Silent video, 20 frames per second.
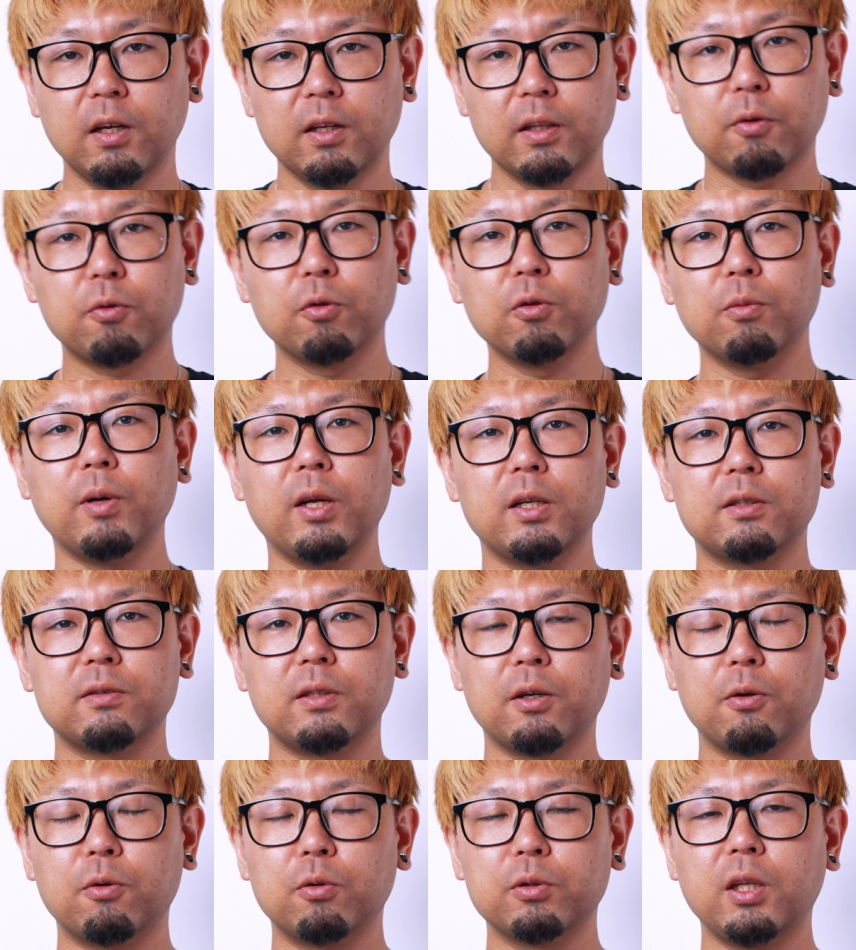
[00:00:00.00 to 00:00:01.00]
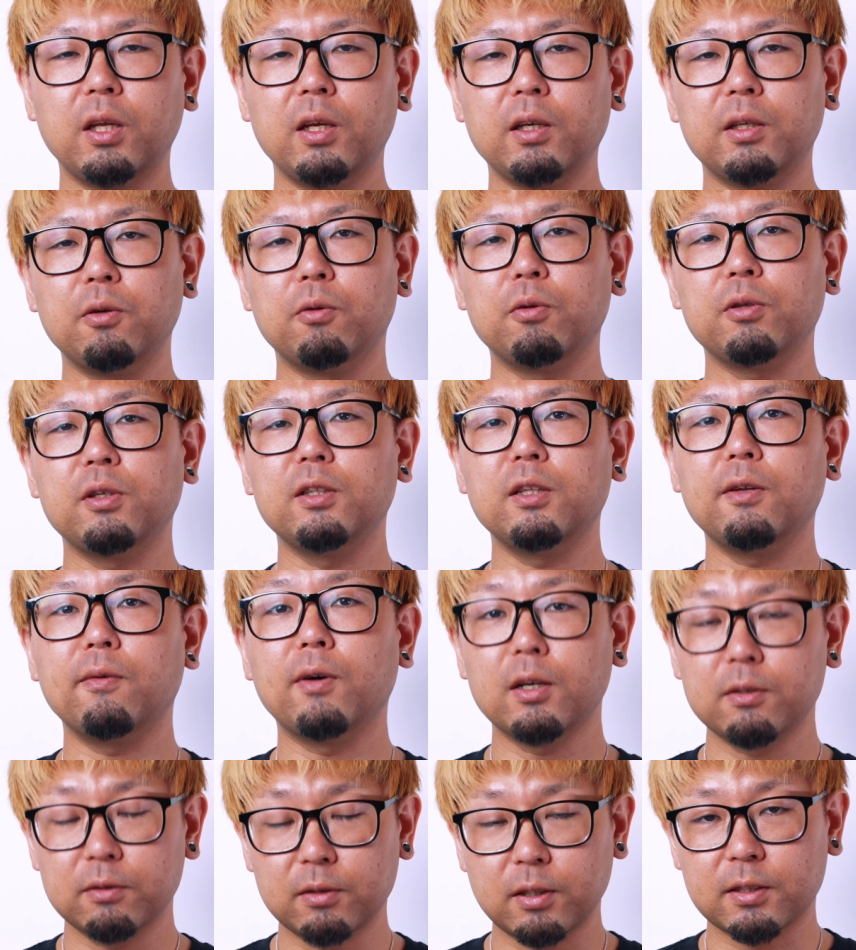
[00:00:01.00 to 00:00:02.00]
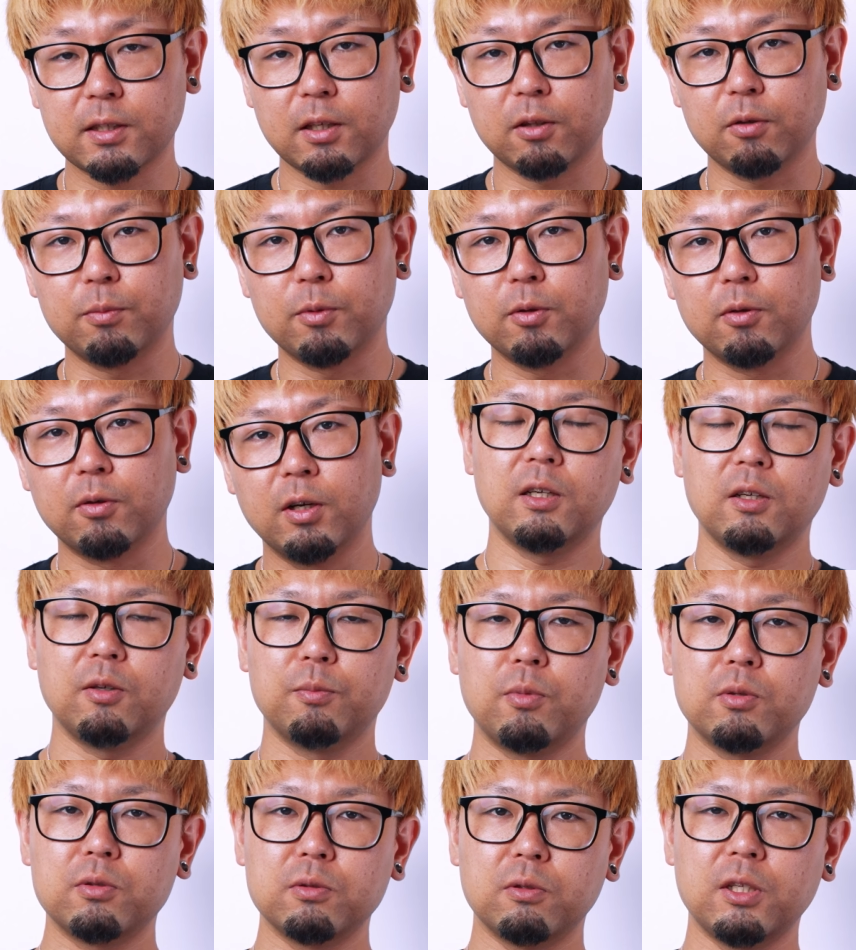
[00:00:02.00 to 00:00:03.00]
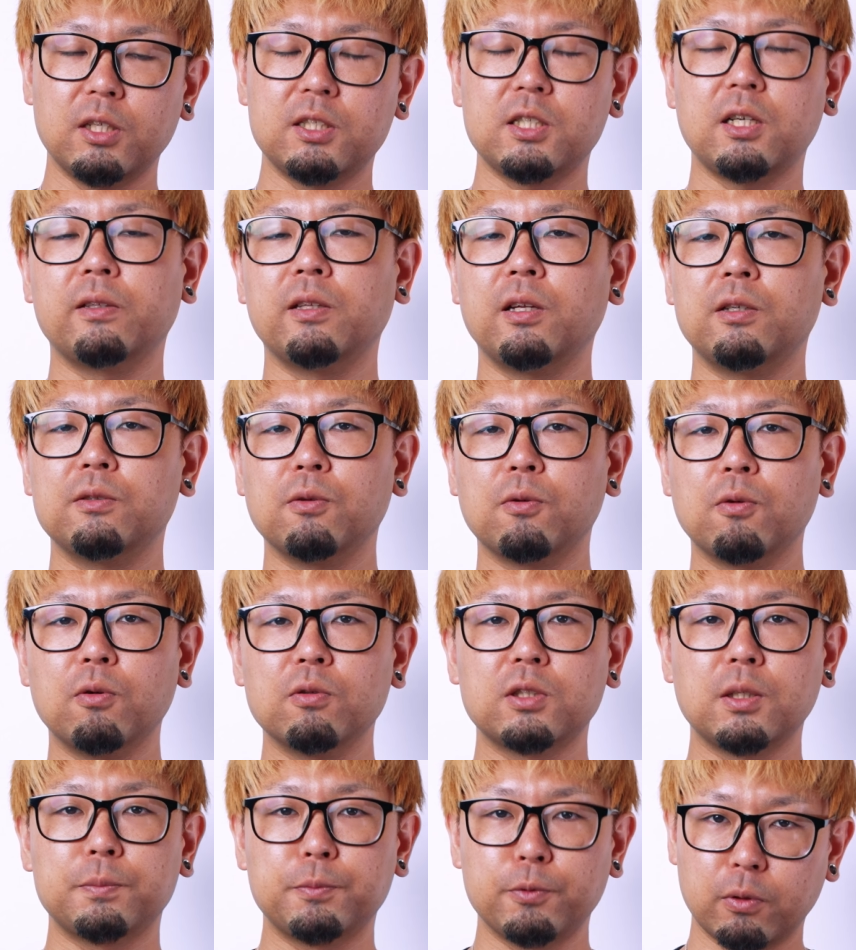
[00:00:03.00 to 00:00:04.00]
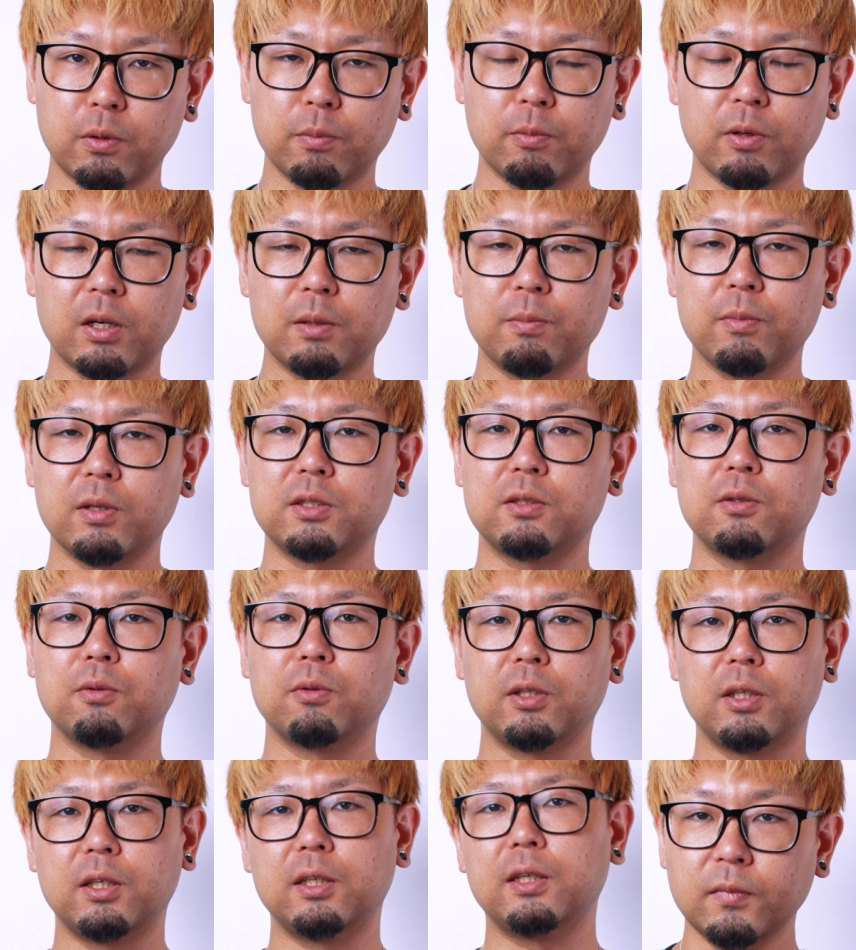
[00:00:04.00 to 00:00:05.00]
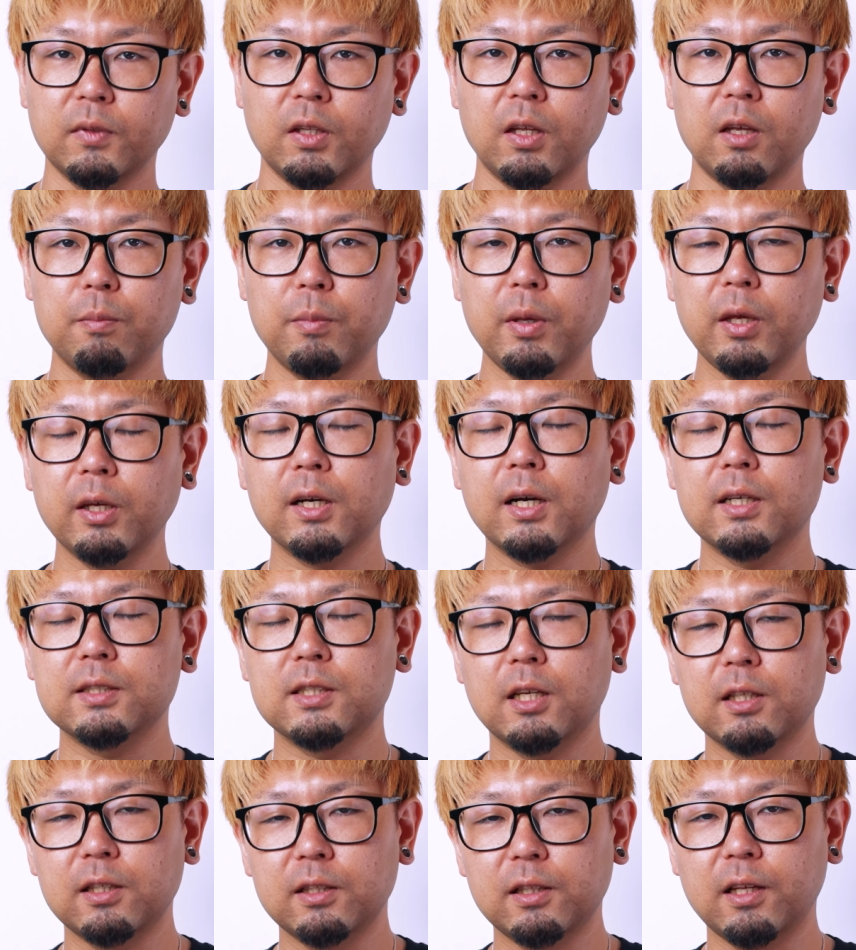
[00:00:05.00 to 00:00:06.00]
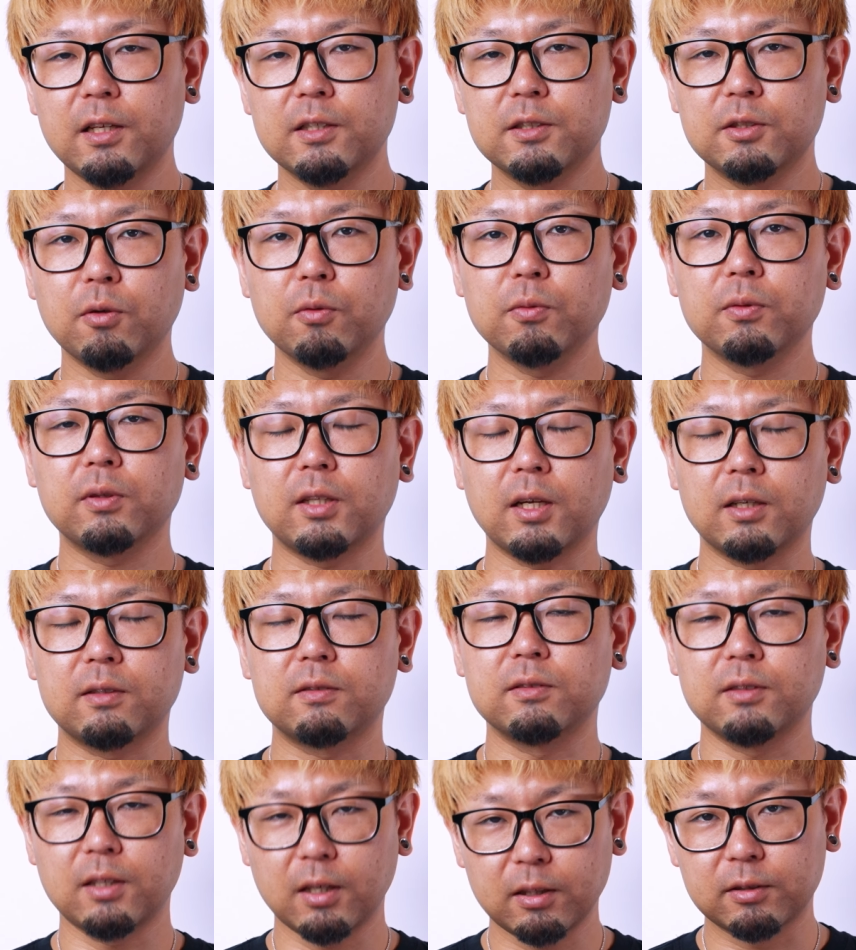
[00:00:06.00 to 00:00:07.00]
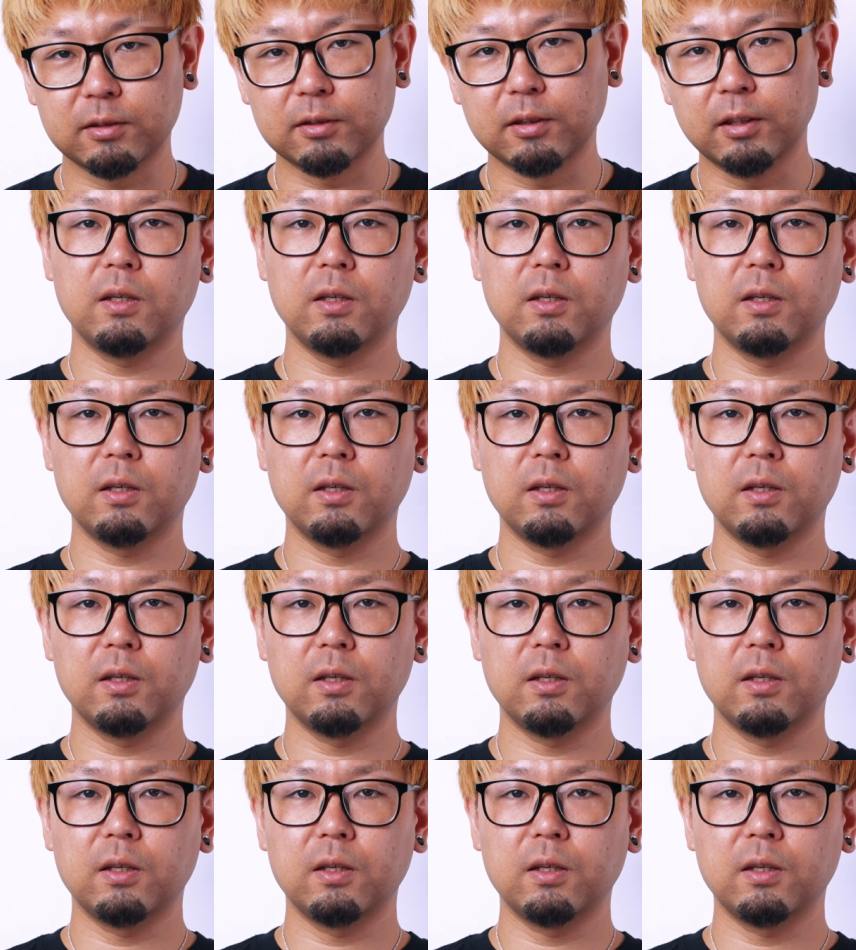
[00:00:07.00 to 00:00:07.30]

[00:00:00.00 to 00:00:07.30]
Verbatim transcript: でこのマイクねご提供品ではあるんですけども僕のねチャンネルのコンセプトでもあります通りえメーカーさんにね忖度なく良、